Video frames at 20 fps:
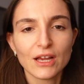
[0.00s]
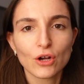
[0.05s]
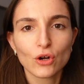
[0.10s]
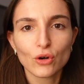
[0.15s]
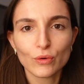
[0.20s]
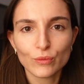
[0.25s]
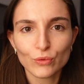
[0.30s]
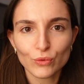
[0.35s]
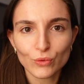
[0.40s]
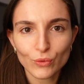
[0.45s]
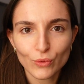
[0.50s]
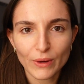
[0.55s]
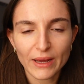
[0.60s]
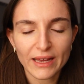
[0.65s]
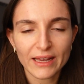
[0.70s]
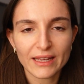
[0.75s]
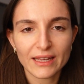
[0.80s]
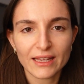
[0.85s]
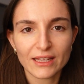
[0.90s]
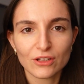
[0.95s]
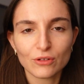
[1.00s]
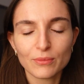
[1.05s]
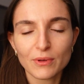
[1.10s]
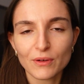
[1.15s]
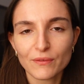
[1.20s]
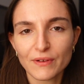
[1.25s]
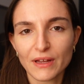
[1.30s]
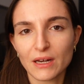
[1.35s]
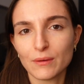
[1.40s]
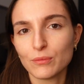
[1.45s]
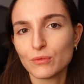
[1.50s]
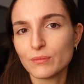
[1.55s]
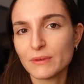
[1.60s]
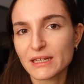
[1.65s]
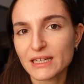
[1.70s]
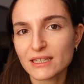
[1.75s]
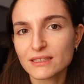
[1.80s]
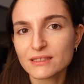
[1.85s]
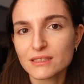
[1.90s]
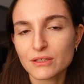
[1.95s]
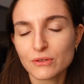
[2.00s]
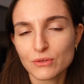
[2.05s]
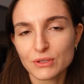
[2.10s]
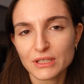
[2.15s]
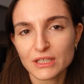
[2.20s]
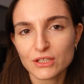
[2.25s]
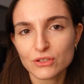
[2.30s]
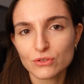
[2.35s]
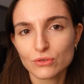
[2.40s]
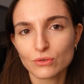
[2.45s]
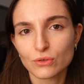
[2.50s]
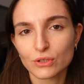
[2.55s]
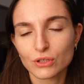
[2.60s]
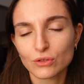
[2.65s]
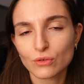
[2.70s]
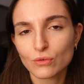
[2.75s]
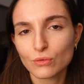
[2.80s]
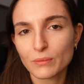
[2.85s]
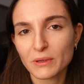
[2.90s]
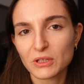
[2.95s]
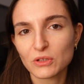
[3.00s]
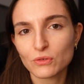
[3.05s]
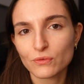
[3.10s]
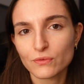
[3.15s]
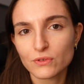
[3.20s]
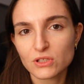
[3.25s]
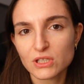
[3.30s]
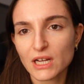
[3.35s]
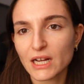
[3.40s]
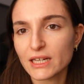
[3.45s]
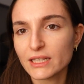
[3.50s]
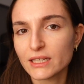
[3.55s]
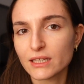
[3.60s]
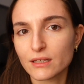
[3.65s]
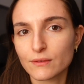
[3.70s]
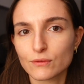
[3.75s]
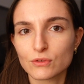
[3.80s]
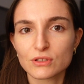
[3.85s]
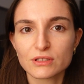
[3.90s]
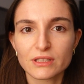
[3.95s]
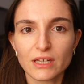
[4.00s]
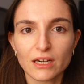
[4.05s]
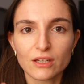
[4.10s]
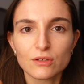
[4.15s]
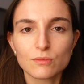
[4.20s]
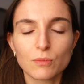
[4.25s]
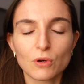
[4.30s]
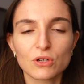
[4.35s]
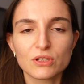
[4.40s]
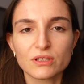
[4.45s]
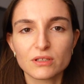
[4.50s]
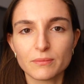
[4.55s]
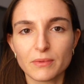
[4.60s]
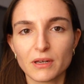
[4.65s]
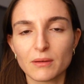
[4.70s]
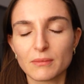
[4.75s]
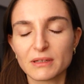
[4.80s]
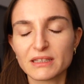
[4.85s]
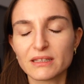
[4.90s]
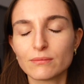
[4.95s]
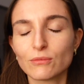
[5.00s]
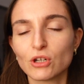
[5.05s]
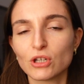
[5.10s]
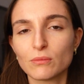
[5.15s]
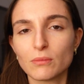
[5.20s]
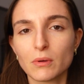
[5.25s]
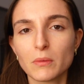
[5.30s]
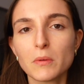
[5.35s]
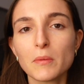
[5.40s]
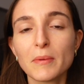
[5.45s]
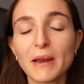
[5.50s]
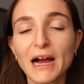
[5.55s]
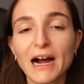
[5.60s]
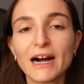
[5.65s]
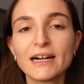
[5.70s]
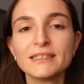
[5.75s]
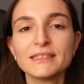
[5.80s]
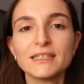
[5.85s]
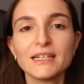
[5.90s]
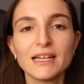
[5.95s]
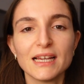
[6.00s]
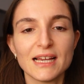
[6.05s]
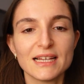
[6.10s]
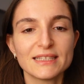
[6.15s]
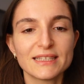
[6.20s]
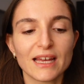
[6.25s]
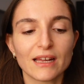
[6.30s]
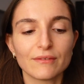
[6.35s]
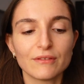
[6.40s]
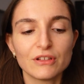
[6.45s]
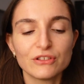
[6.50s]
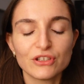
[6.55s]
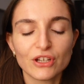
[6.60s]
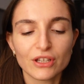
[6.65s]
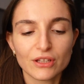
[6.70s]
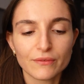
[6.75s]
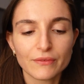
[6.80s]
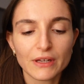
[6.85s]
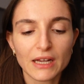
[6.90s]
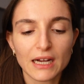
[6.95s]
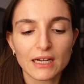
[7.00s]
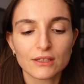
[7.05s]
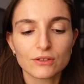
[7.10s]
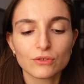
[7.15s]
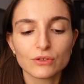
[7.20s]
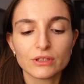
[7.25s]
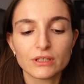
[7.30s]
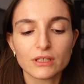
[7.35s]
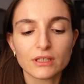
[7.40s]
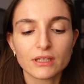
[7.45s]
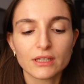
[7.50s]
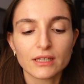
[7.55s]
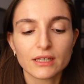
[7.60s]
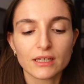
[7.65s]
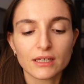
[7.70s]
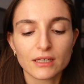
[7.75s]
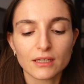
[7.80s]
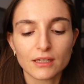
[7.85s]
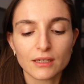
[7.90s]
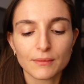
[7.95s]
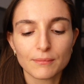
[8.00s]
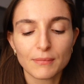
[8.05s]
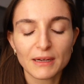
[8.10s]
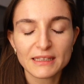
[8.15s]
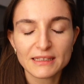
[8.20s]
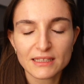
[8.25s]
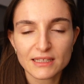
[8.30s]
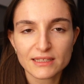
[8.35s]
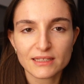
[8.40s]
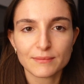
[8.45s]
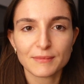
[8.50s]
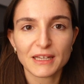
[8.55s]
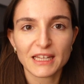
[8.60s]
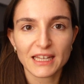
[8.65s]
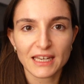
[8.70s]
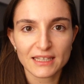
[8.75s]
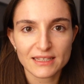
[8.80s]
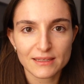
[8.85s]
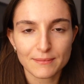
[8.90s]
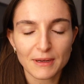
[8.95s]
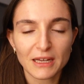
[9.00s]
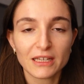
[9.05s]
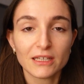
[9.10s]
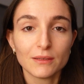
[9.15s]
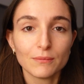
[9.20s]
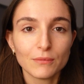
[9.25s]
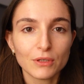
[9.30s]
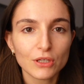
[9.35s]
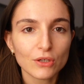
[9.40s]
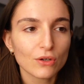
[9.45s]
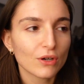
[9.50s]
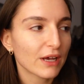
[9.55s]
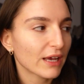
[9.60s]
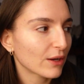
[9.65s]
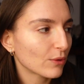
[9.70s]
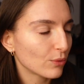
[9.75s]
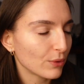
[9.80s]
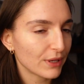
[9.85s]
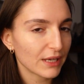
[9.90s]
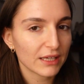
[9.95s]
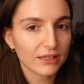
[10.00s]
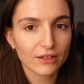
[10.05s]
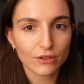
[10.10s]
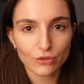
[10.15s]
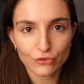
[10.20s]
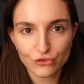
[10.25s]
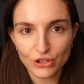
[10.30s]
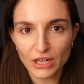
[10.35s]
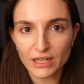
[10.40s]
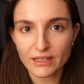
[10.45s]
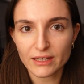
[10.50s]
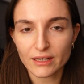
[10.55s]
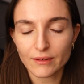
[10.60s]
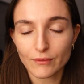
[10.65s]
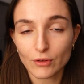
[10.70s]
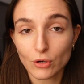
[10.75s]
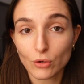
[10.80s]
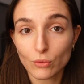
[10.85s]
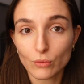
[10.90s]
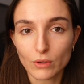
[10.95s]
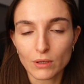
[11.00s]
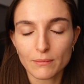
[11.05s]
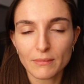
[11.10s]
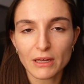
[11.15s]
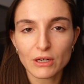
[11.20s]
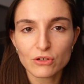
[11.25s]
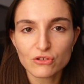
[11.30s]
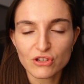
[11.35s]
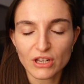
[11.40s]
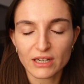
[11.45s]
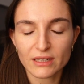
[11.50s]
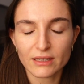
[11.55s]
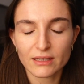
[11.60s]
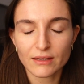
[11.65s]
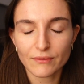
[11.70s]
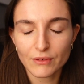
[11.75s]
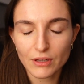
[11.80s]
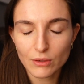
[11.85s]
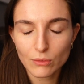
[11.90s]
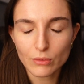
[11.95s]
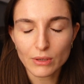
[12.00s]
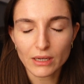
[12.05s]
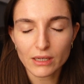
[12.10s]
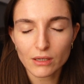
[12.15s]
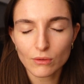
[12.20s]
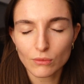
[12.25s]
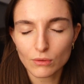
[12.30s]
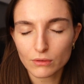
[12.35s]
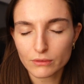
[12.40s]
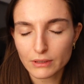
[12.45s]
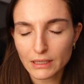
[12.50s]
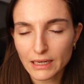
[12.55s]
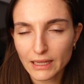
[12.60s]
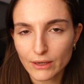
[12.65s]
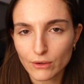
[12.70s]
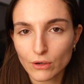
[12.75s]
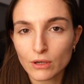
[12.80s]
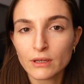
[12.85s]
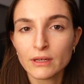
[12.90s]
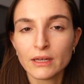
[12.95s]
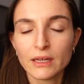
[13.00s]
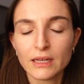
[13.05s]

Comunque, eh, dobbiamo fare le pubblicazioni che sono i documenti ufficiali che devono stare esposti per il matrimonio, bla bla bla, e serve il certificato di eh, battesima e cresima. Il mio è qui ed ero certa di averlo qui, ma ero certa di avere qui anche quello di Leo.